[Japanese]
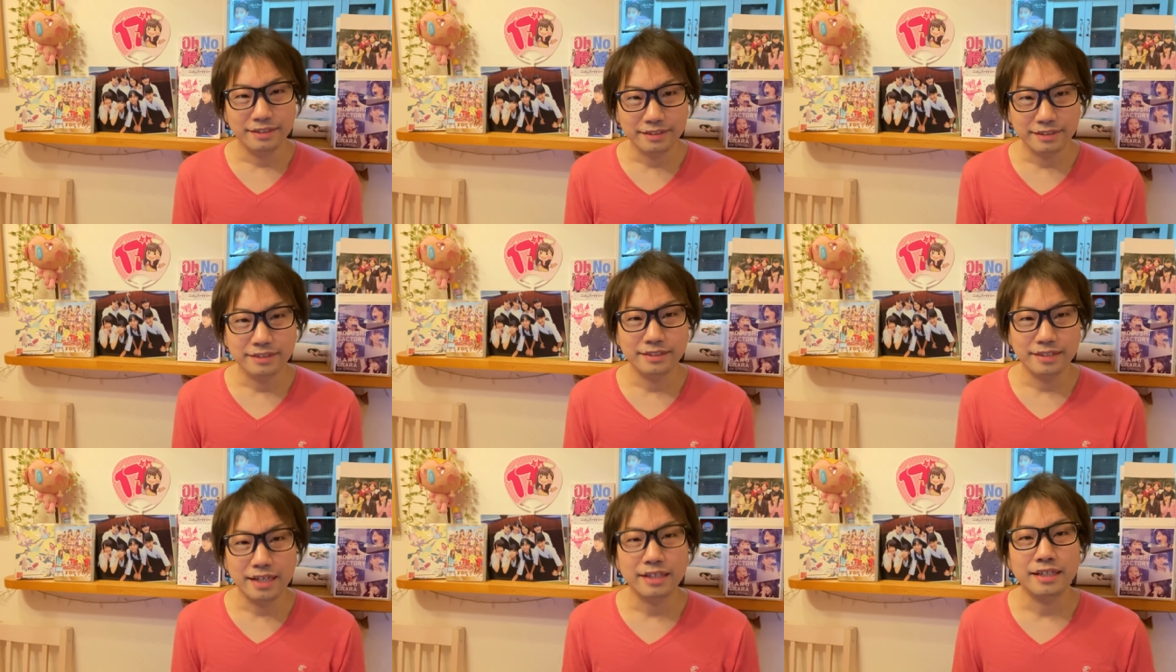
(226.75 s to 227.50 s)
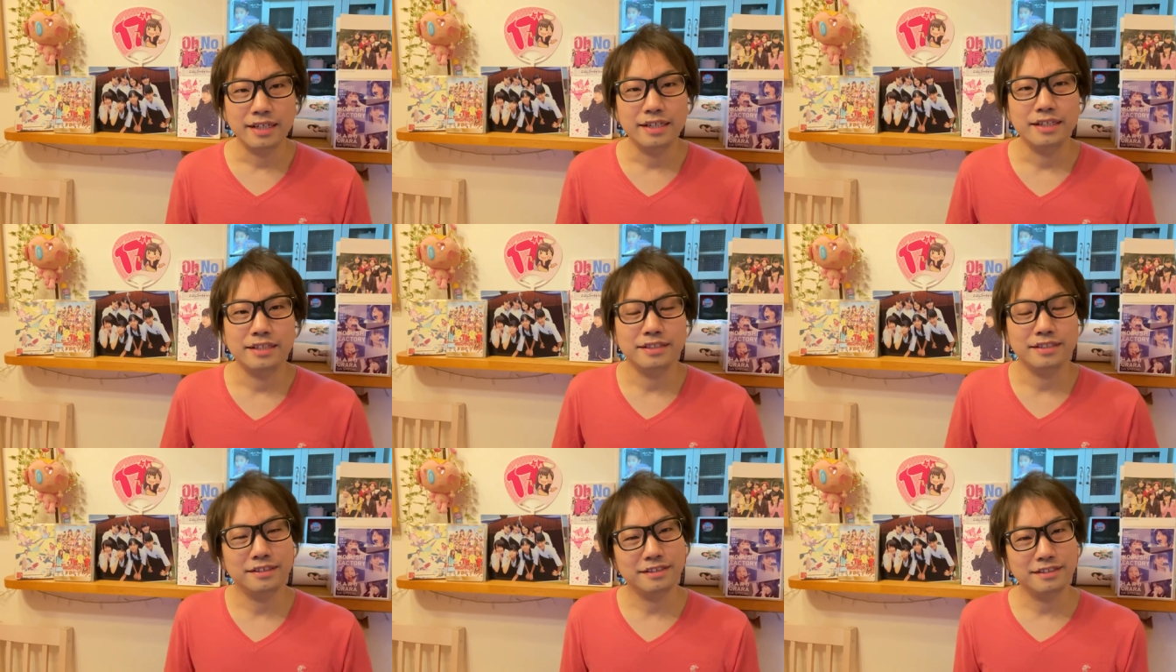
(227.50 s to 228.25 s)
なんか
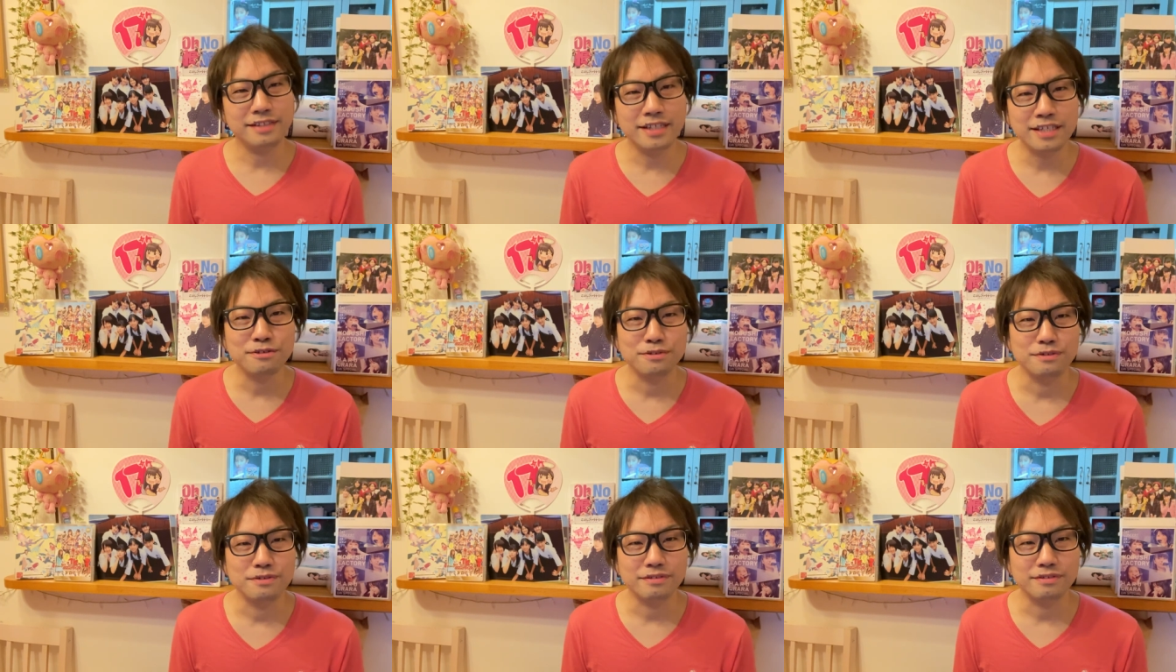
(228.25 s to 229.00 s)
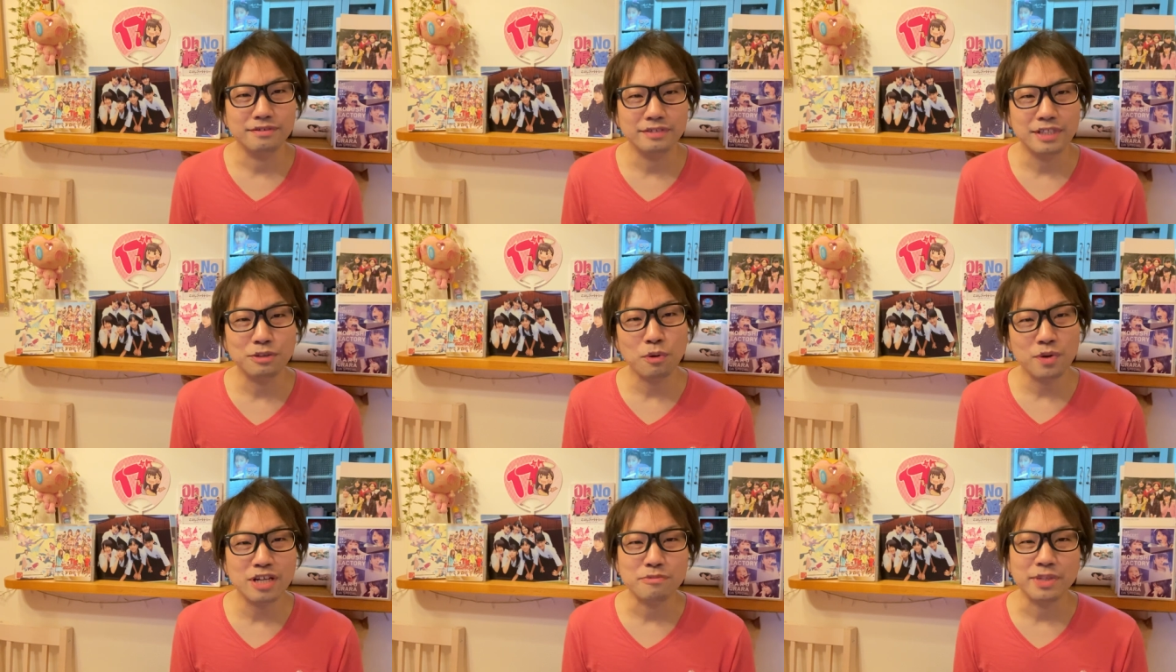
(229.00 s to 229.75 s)
リーグ
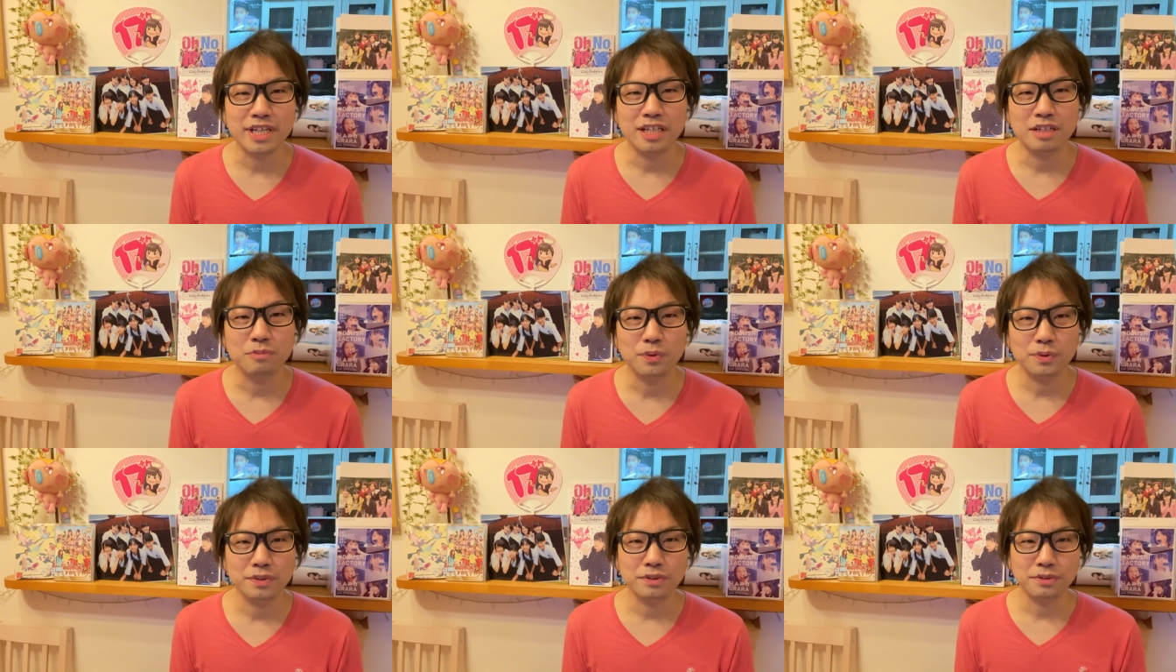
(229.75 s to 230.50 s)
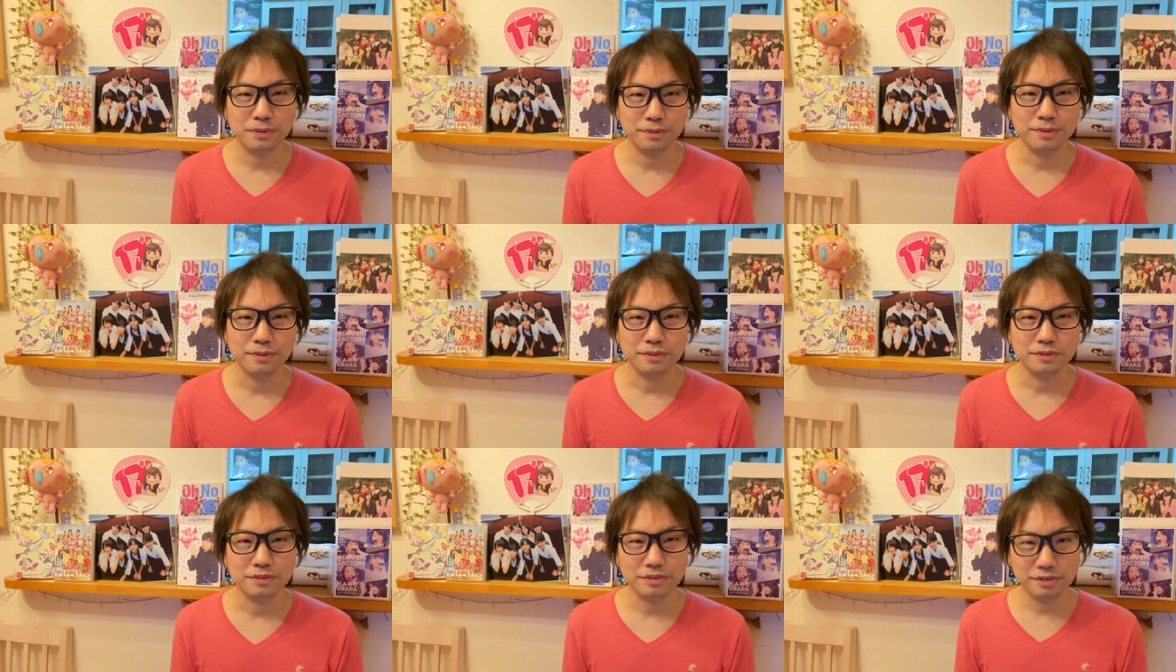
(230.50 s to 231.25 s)
リトルリーグみたいなものっていうのを
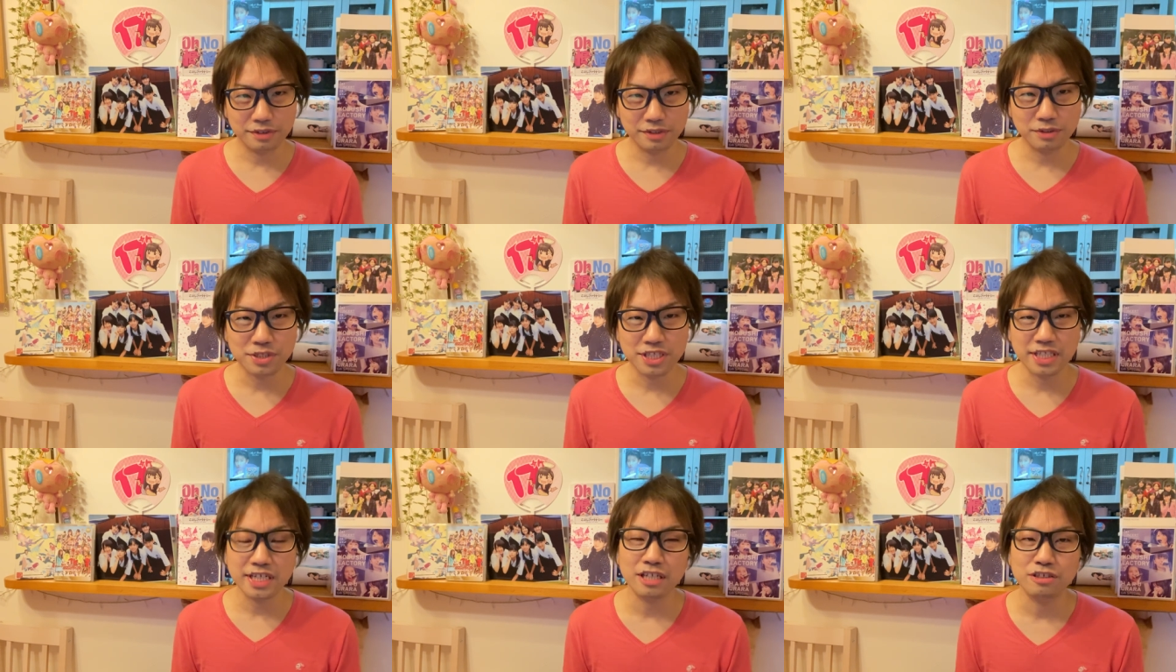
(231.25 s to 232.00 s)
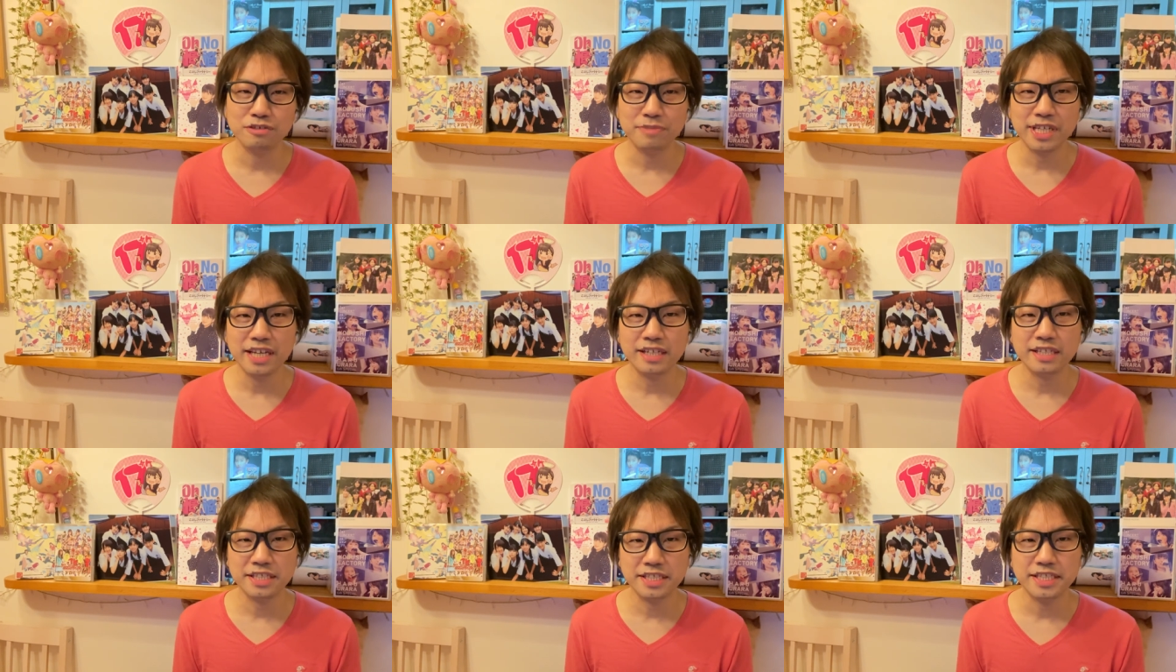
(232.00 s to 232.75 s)
組織化組合
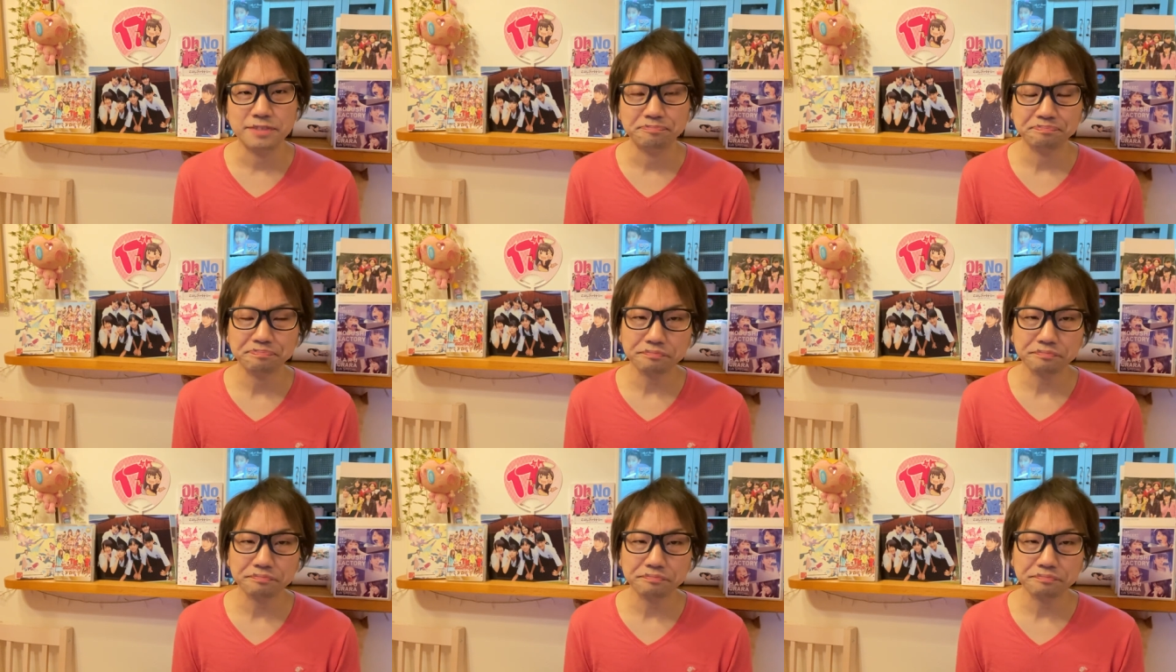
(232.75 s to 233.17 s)
化し、